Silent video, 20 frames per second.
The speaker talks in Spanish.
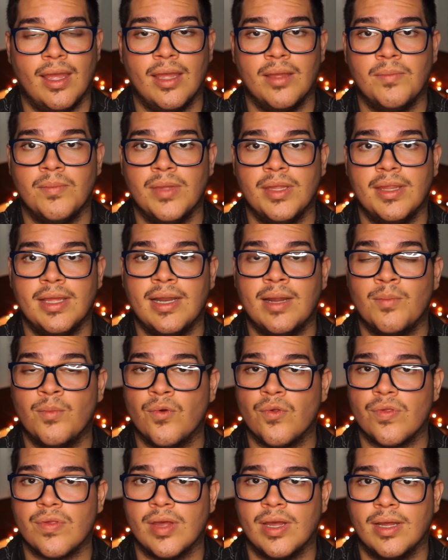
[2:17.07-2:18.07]
e invita a la
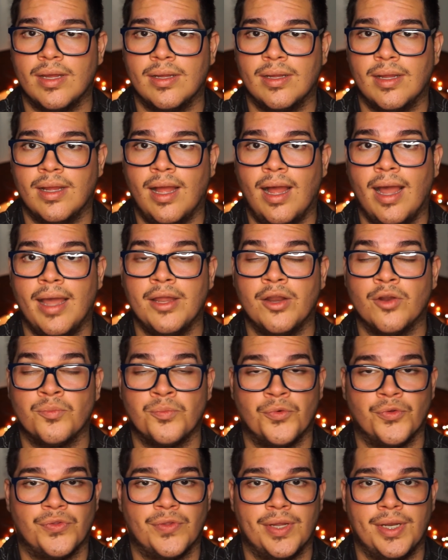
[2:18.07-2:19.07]
moza a ir a
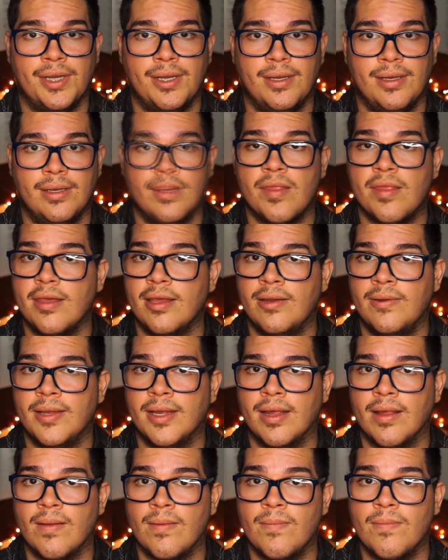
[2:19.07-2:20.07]
un motel.
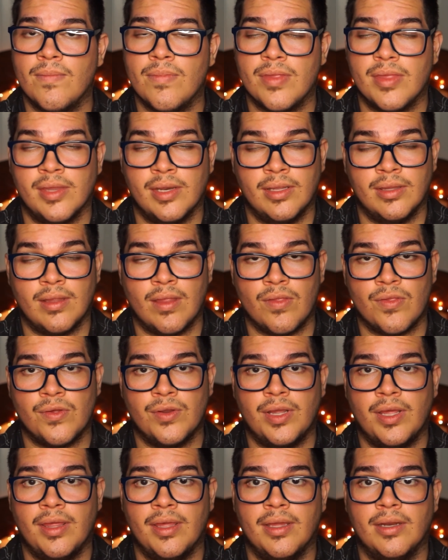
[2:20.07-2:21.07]
Silvia, sin
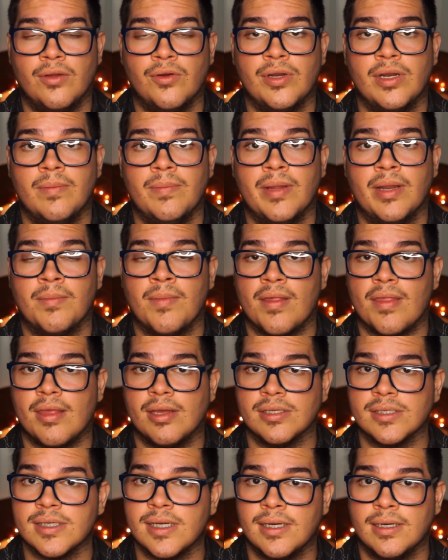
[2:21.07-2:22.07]
intenciones de ir con el plan más
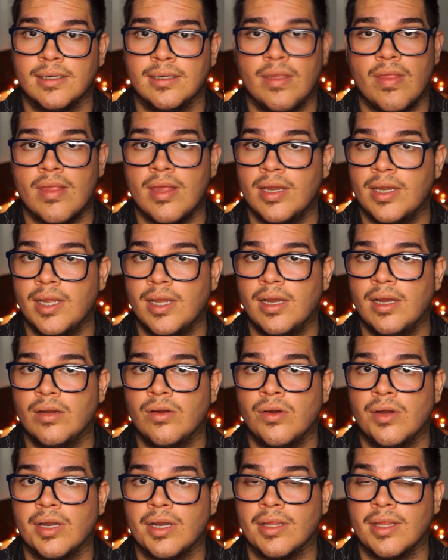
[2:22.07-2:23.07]
allá, se niega a
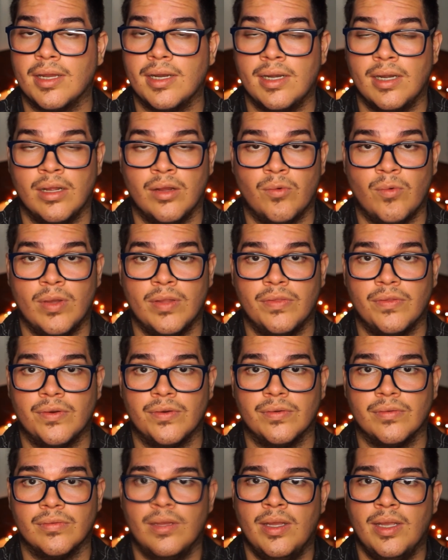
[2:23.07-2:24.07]
concretar el
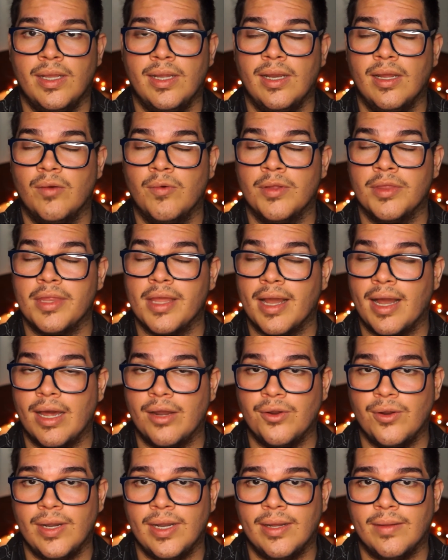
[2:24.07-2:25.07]
encuentro y le cuenta a
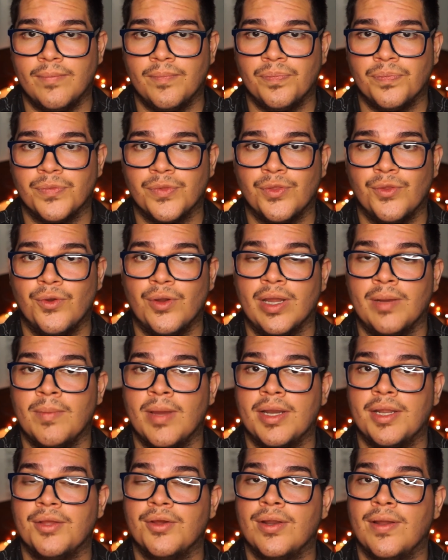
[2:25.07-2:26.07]
Carola lo que el
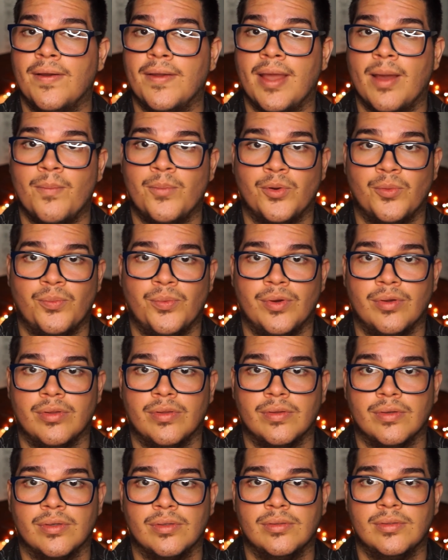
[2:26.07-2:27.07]
marido le había
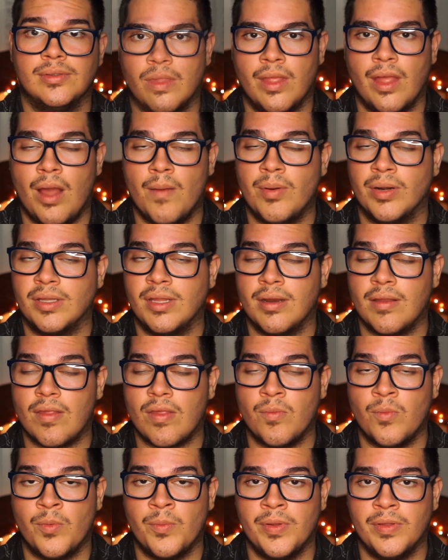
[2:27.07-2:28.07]
propuesto. A partir de
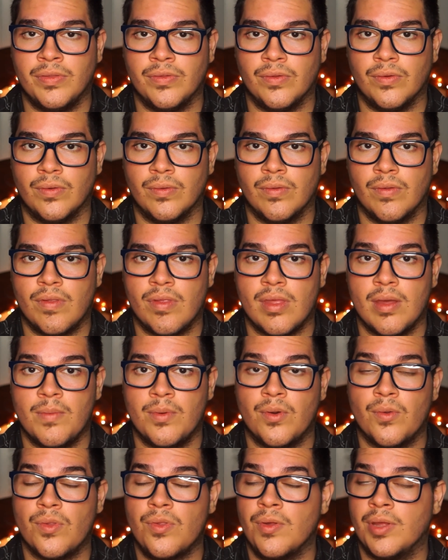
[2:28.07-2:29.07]
ese momento, se
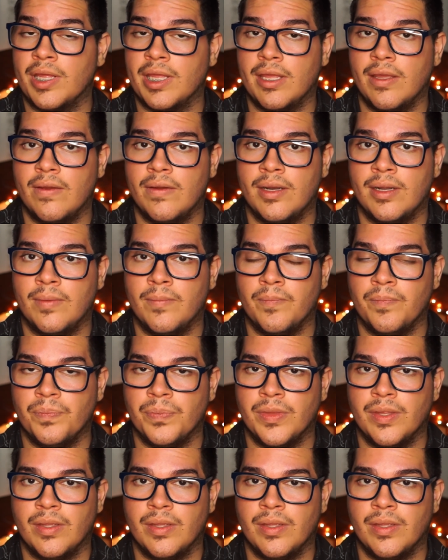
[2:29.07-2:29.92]
produce un quiebre